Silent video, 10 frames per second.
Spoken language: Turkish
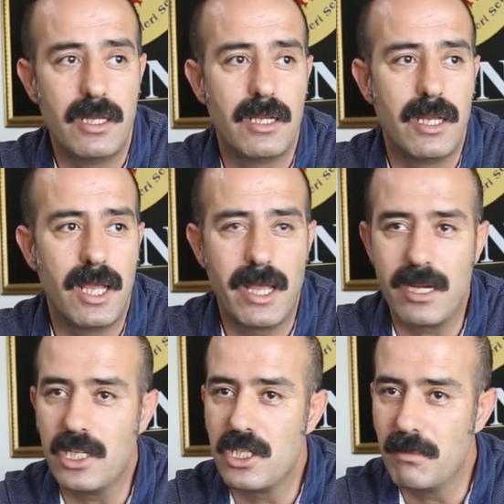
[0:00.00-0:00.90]
e, her
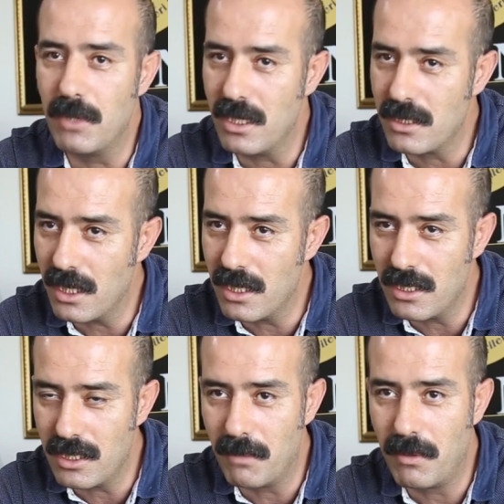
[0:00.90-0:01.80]
işi birlikte
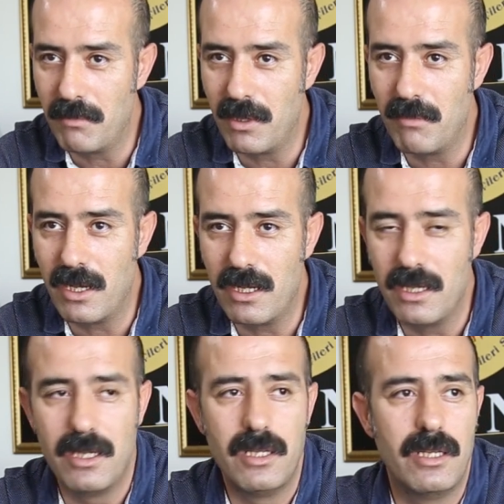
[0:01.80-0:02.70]
yapabilmeli.
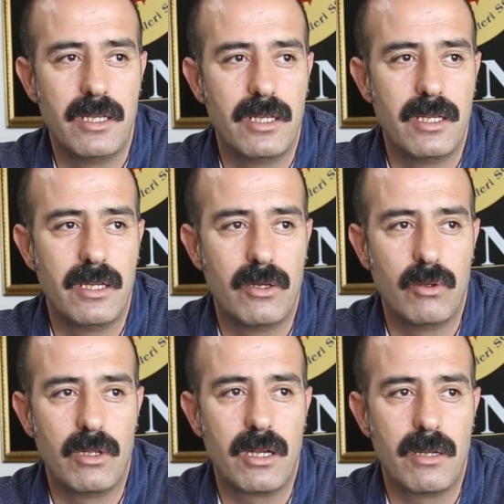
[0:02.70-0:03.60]
E,
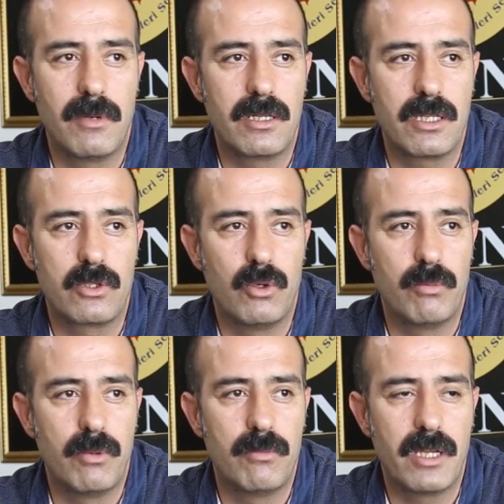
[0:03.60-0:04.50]
onlarla birlikte
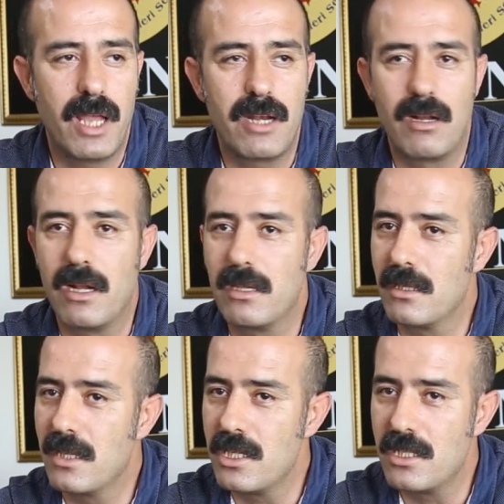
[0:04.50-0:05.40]
toplumun her
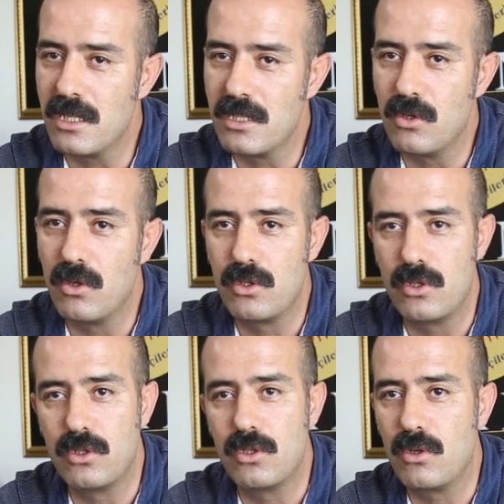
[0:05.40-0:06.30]
alanında değiştirici,
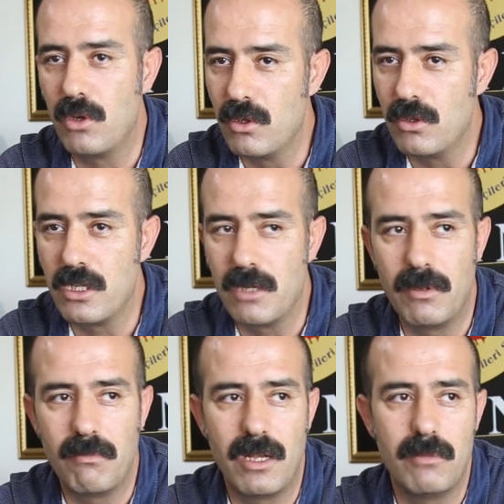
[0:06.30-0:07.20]
dönüştürücü rolünü
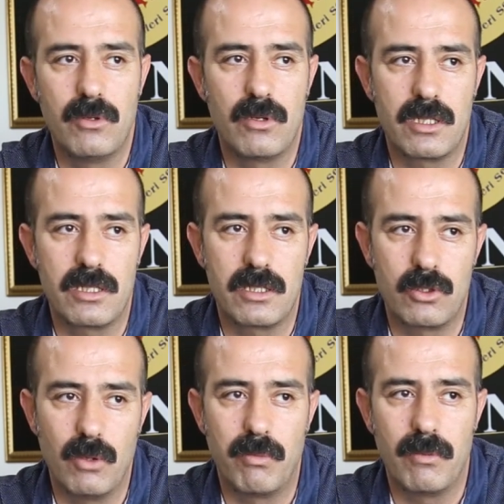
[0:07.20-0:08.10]
oynayabilmeli. Bu noktada
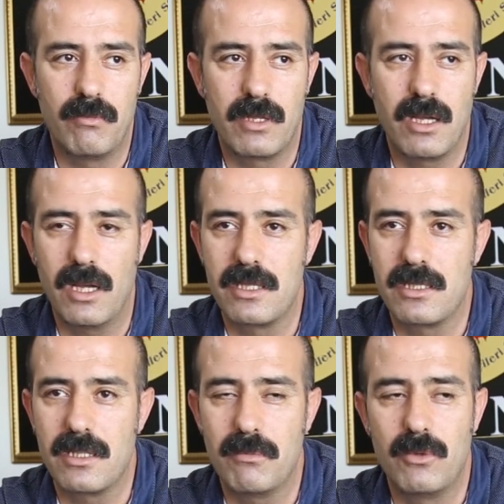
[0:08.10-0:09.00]
da toplumda
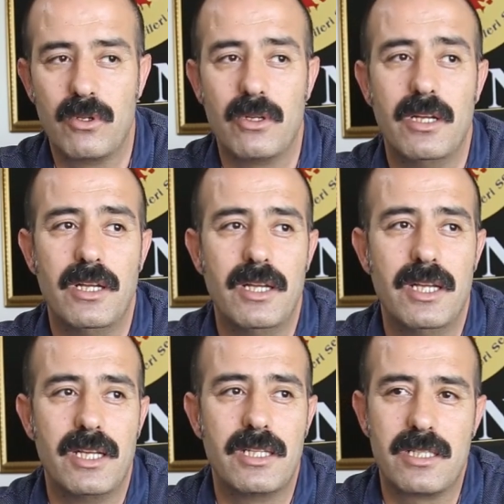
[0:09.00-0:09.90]
aslında bunu
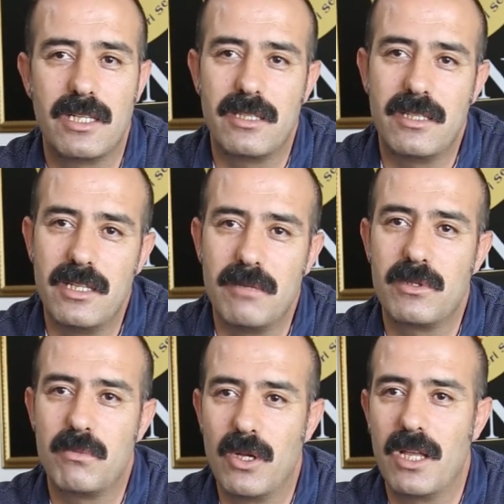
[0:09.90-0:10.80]
işte
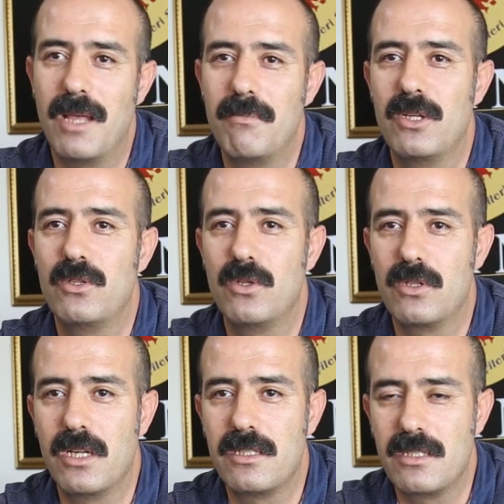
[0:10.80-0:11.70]
dinimiz böyle
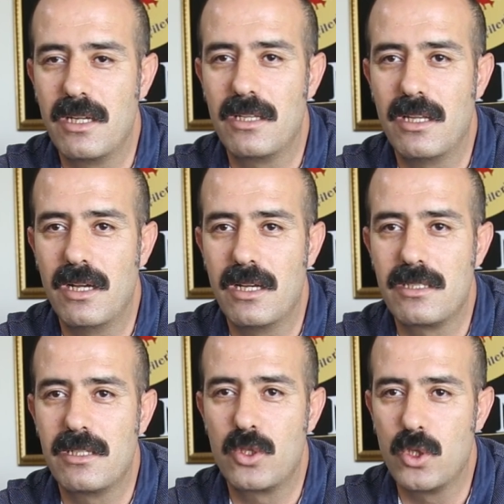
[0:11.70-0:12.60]
emrediyordan ziyade
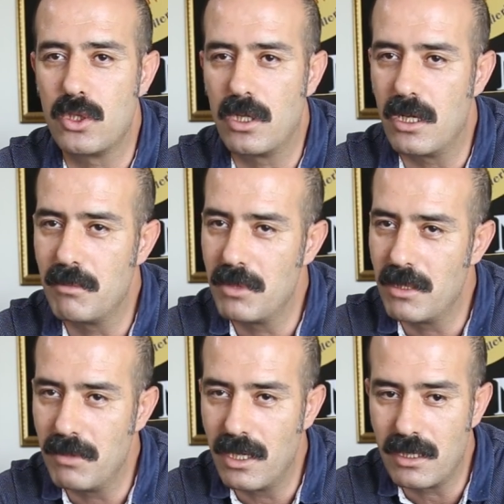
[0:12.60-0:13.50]
aslında çocukların
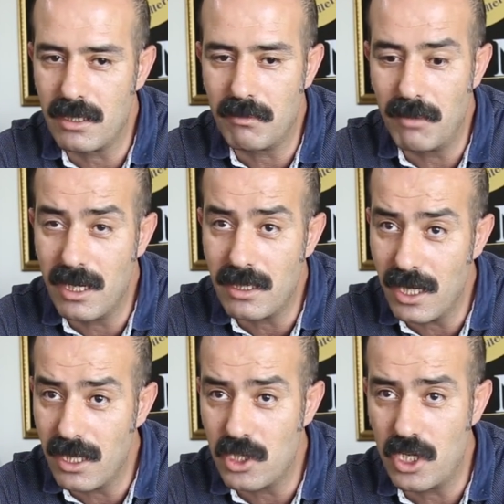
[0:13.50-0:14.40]
bir
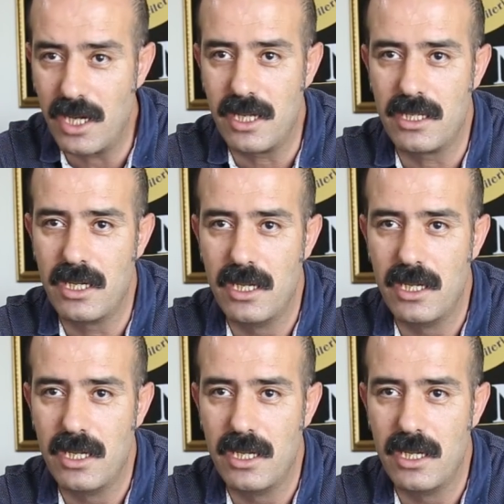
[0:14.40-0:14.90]
birlikte yetişerek